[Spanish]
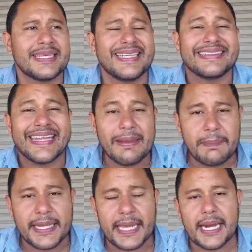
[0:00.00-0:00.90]
y
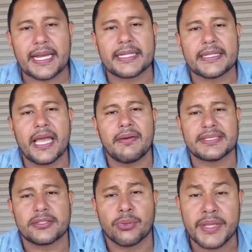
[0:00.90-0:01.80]
triplicar la cantidad de
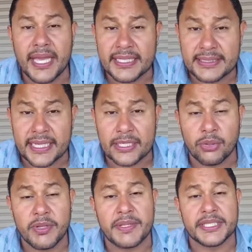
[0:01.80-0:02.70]
vasectomías hechas en el
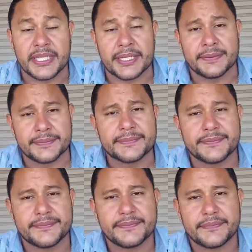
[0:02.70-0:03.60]
2023.
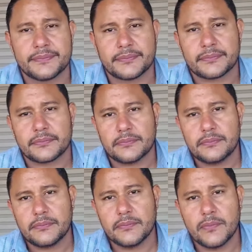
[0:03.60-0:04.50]
¿Quiénes pueden tener acceso?